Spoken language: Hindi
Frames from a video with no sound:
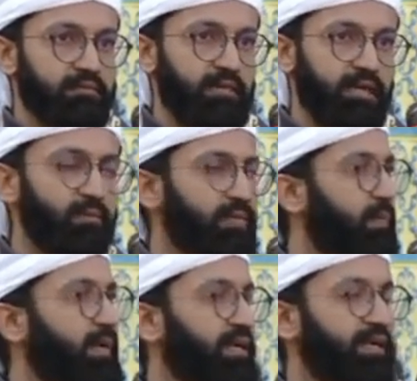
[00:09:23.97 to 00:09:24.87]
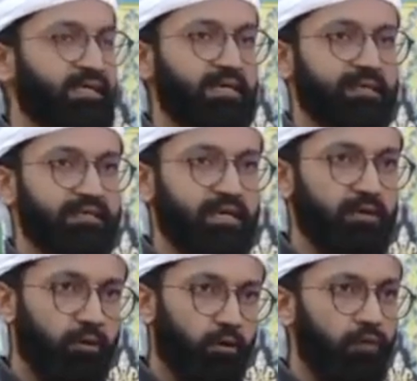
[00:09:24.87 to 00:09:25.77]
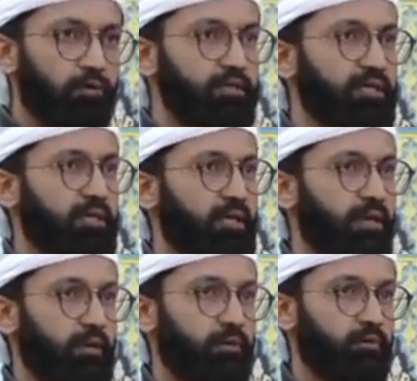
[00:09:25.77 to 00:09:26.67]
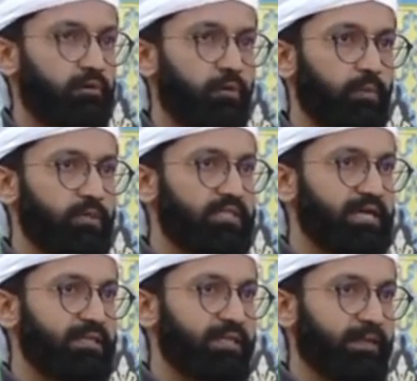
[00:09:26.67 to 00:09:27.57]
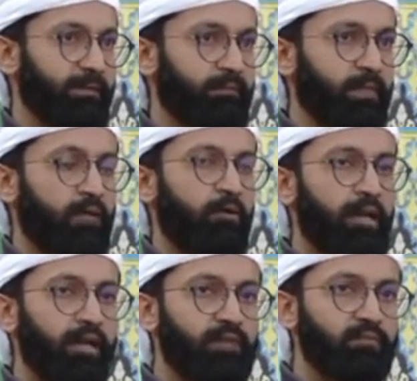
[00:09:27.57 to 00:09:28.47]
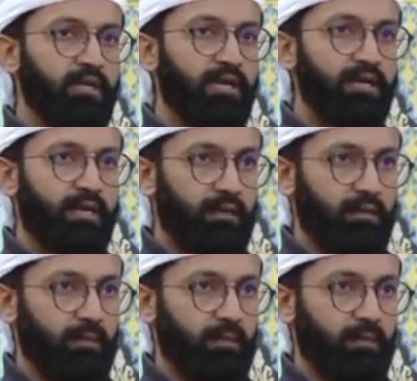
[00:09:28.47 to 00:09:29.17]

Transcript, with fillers: गर्म कपड़े इकट्ठे करते हैं और लोगों तक उनको पहुँचाते हैं और अल्हम्दुलिल्लाह